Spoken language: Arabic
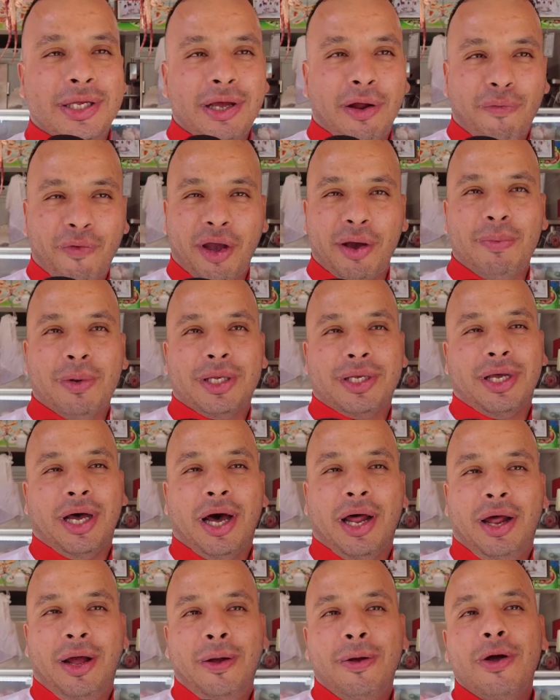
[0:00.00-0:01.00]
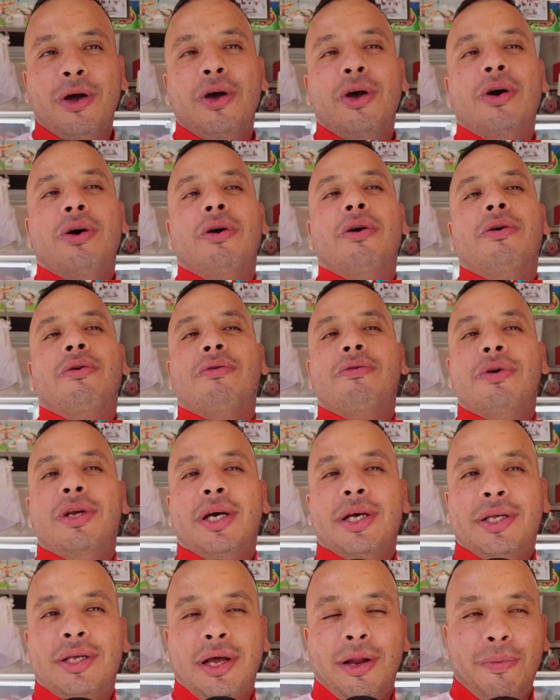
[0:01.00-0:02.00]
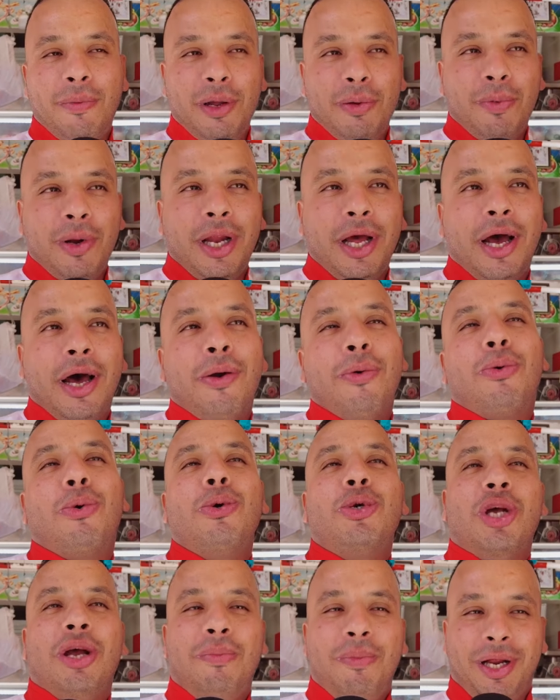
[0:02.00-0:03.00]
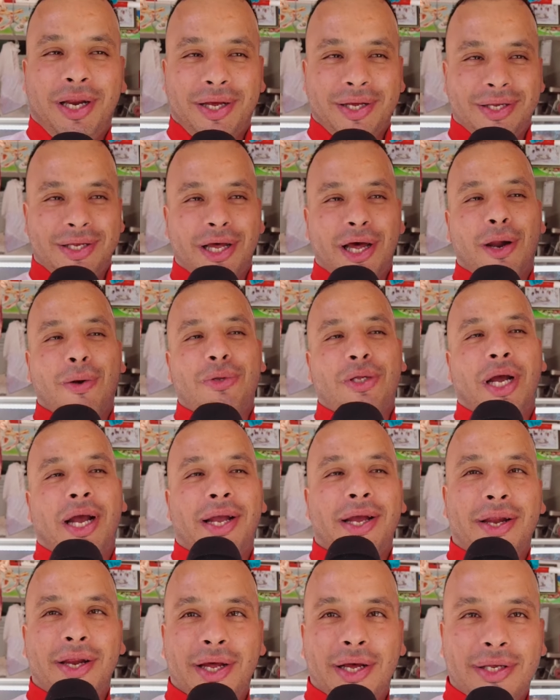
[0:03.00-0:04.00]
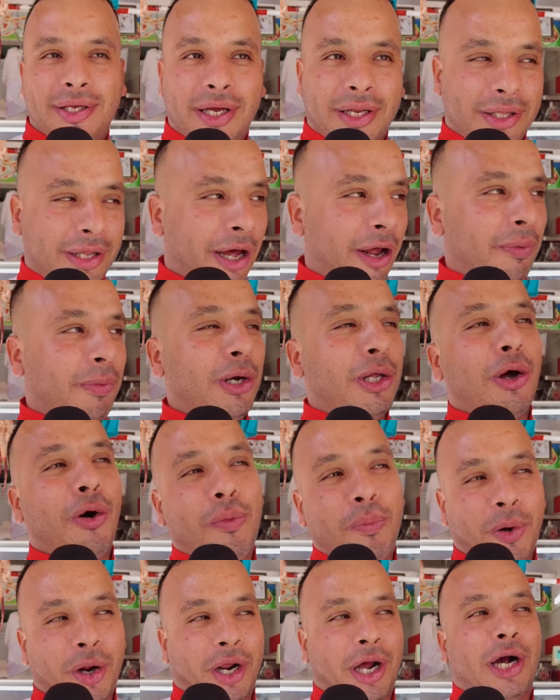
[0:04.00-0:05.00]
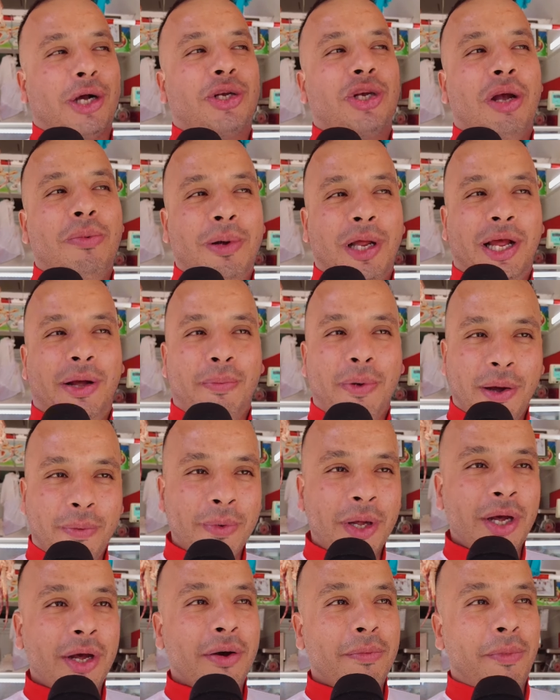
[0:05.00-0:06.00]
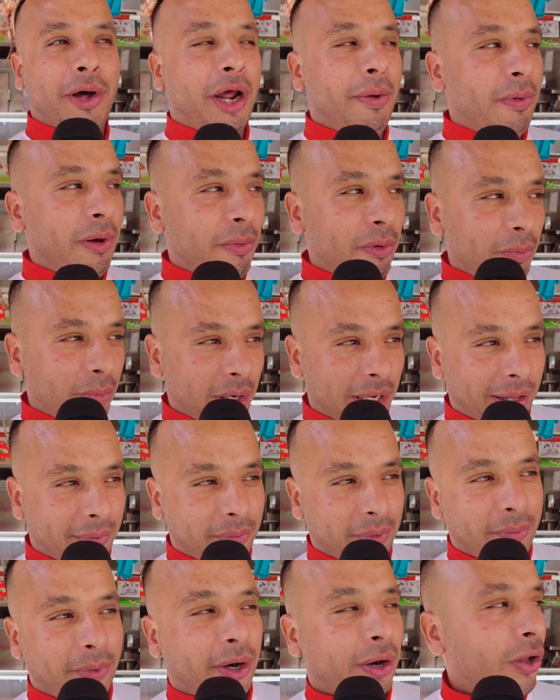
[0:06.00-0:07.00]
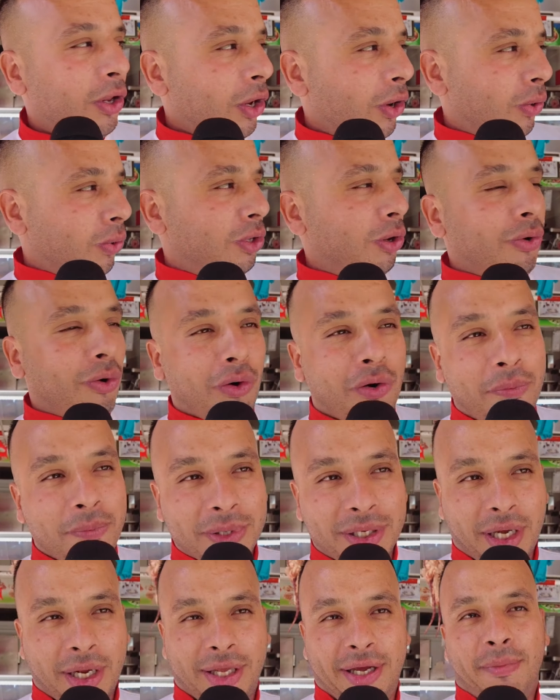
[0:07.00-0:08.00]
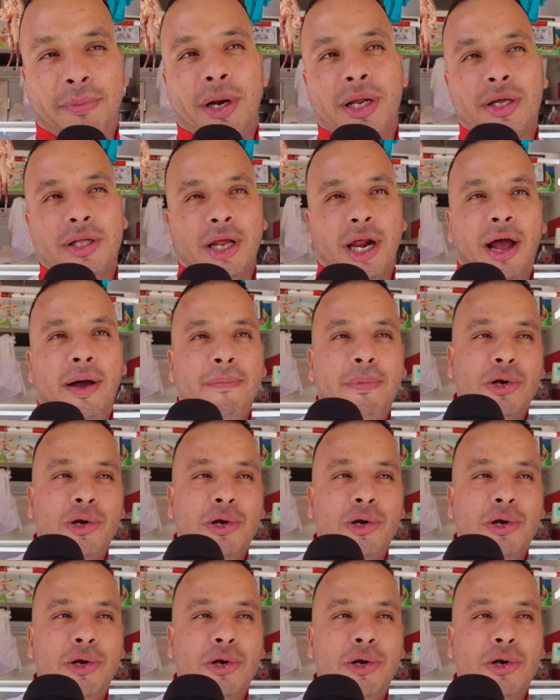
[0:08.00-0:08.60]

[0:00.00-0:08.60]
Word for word: ديال فقي بن صالح والناس ديال بلي ملال وكل جميع الجزائر وتحيه للناس ديال الدار البيضاء ومراكش جميع الحباب مرحبا بهم من هذا المنبر وتنقول لكم مزاره عمران تترحب